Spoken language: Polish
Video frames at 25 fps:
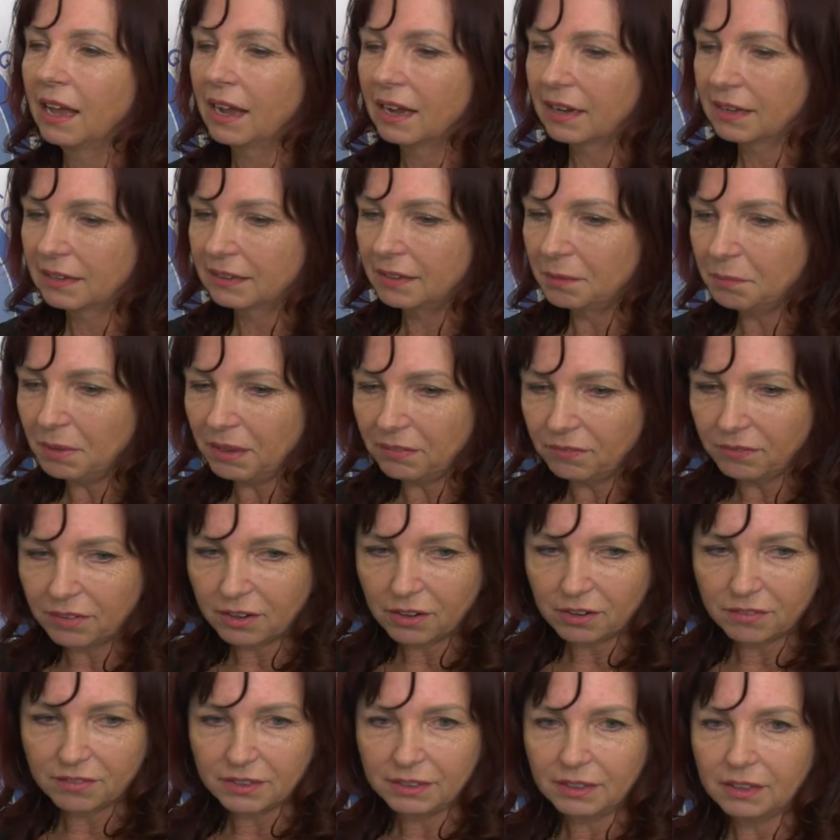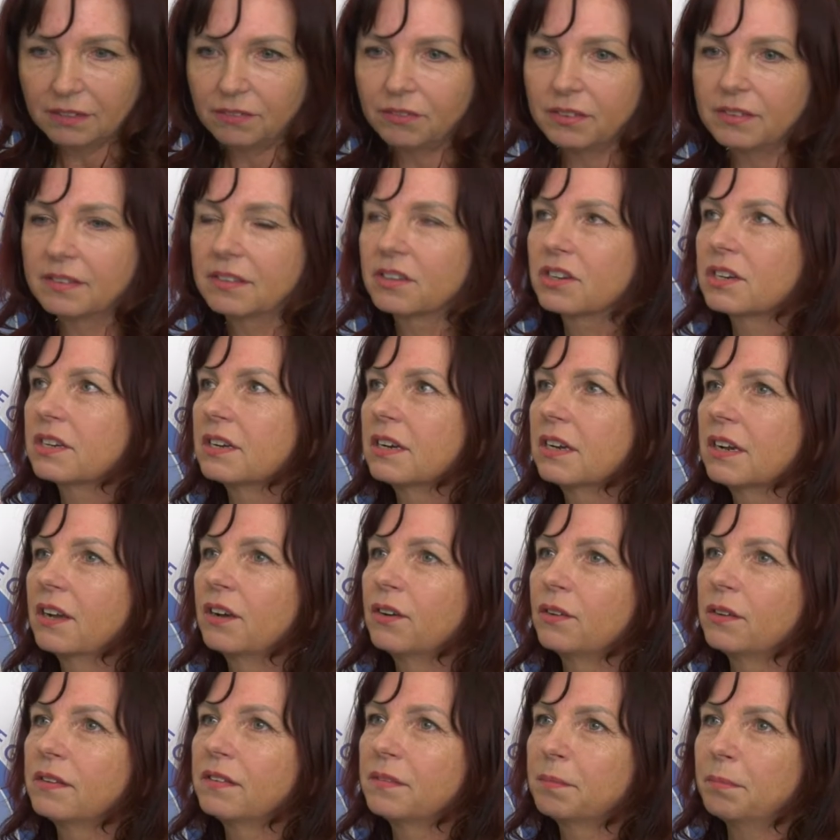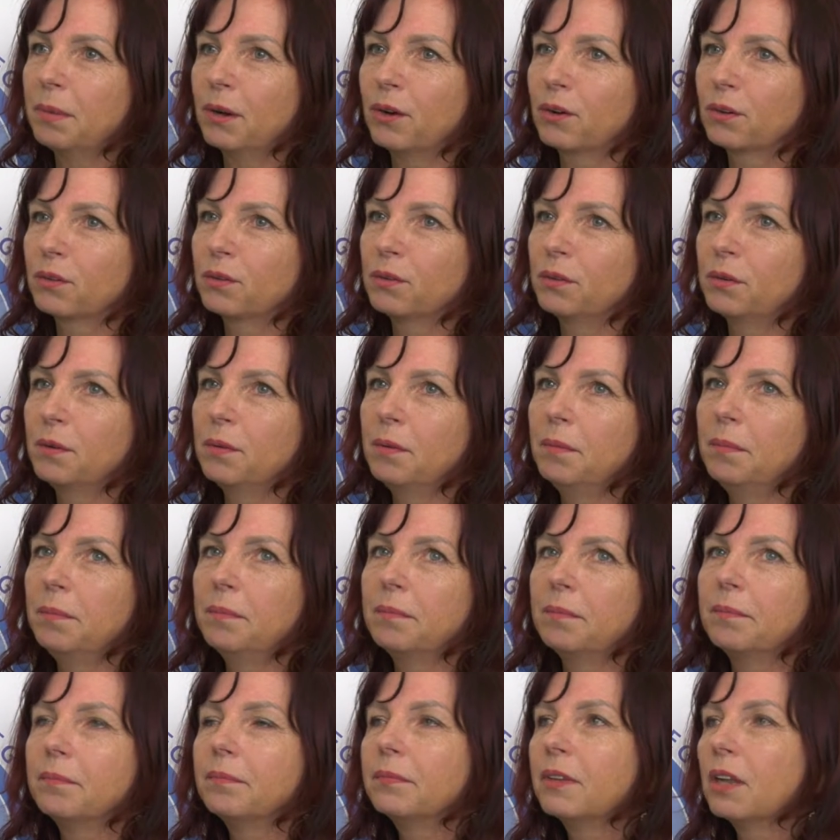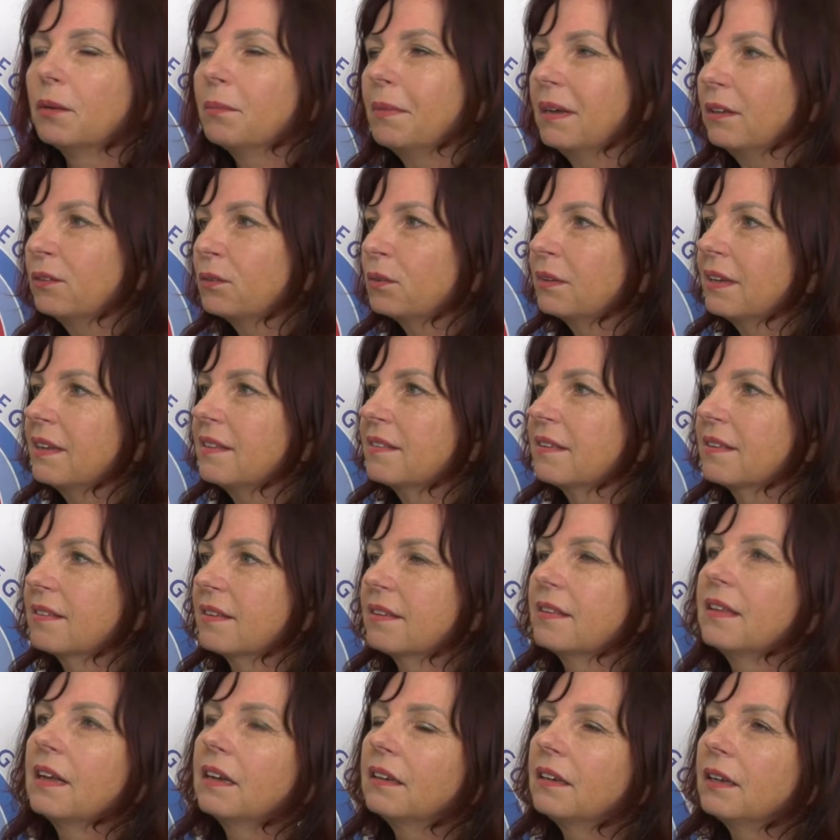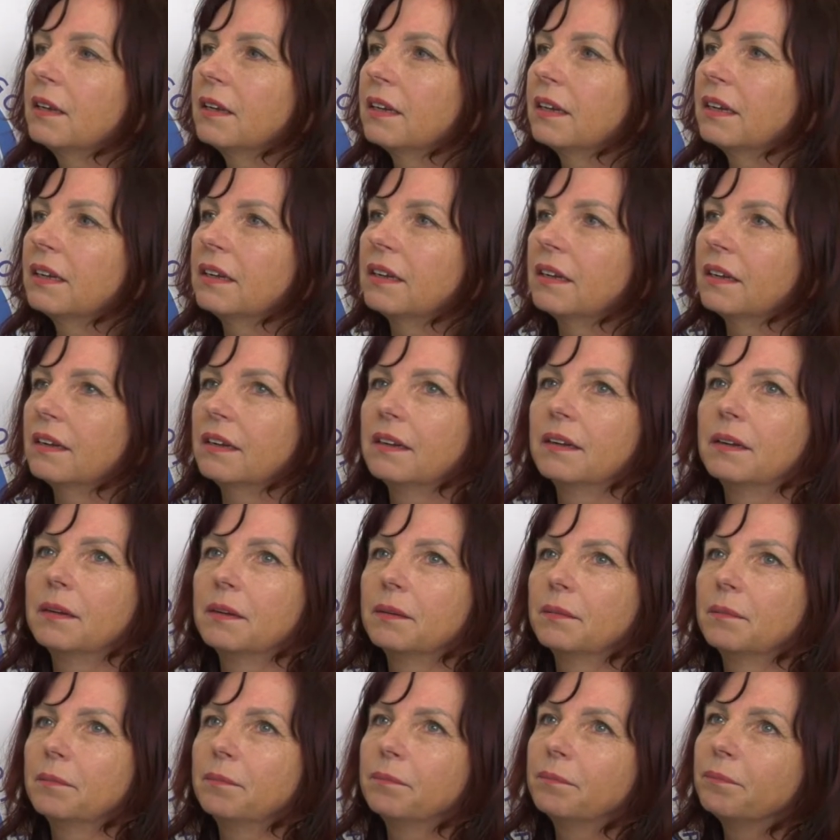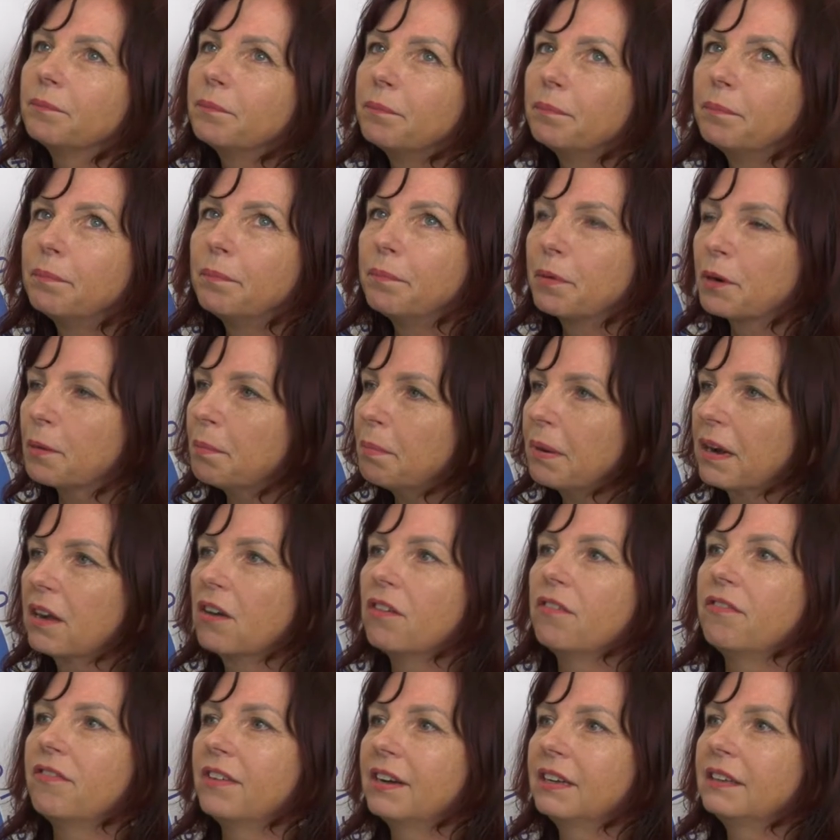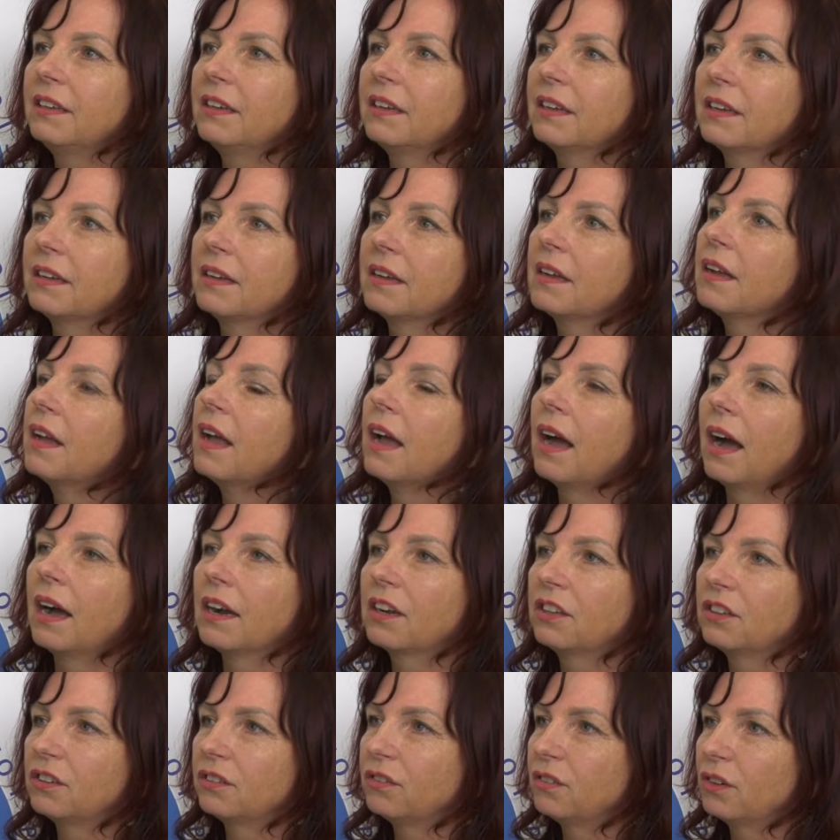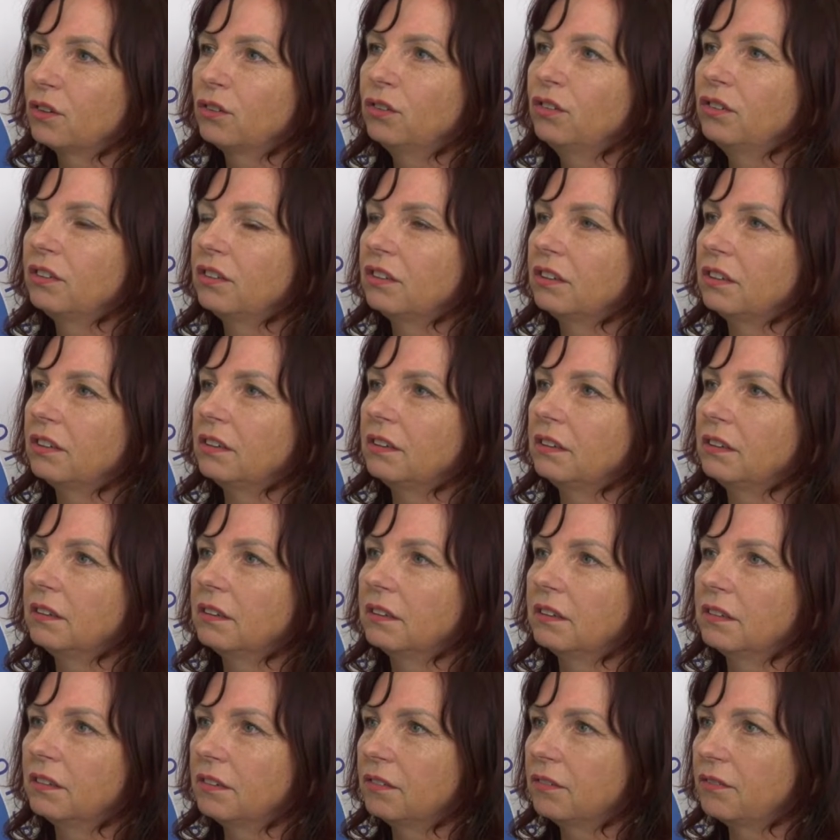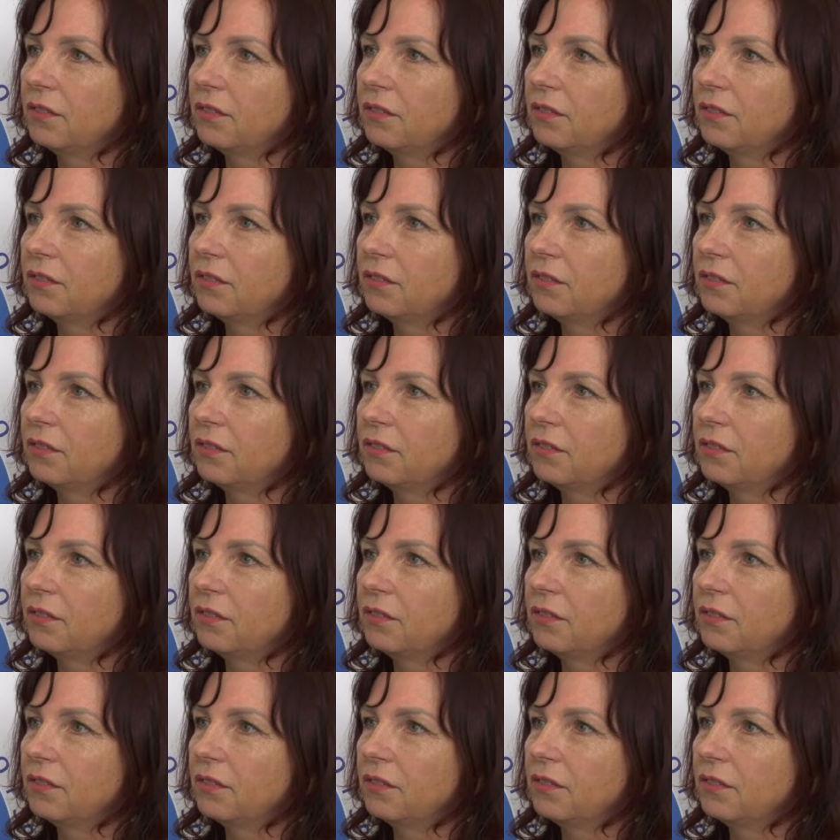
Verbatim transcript: Akademia Wychowania Fizycznego i Sportu no, ma tutaj za zadanie propagowanie aktywności e,